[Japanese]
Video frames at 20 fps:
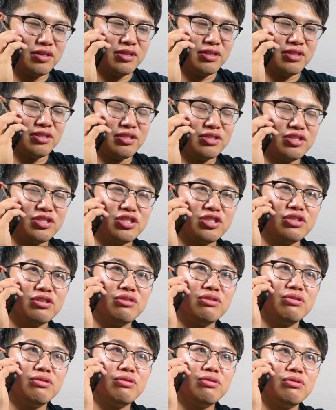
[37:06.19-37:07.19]
一
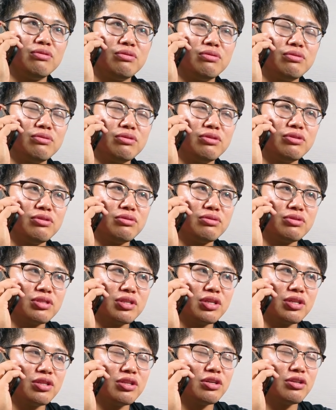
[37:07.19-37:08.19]
応予
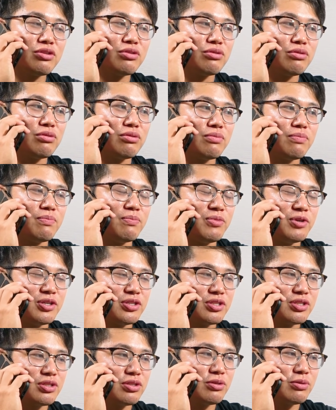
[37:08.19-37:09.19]
選だと
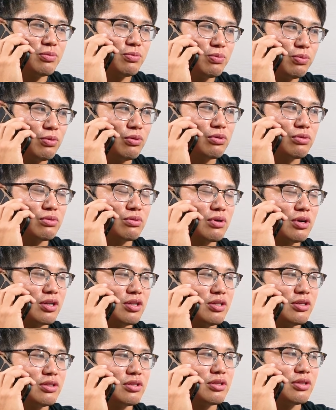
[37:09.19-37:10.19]
ベストよんとか
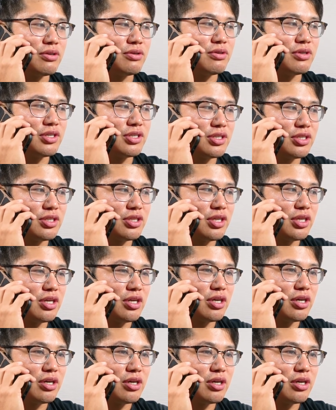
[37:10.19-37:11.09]
に行ってるらしい。っ